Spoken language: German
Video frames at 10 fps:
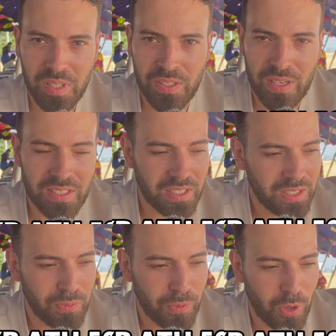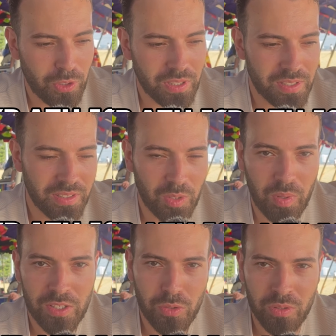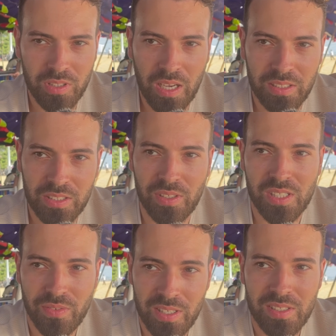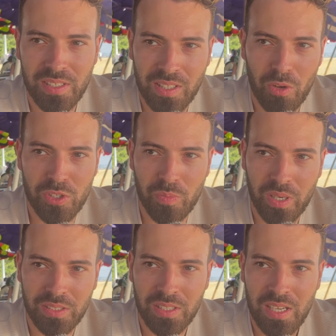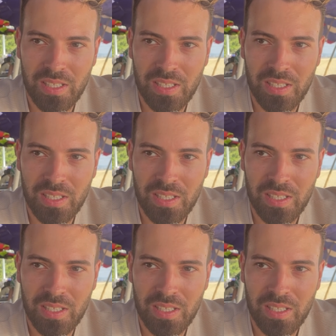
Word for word: Ich weiß gar nicht, wie viele Euro das sind, ich blende unten ein, das waren 20.000 Baht.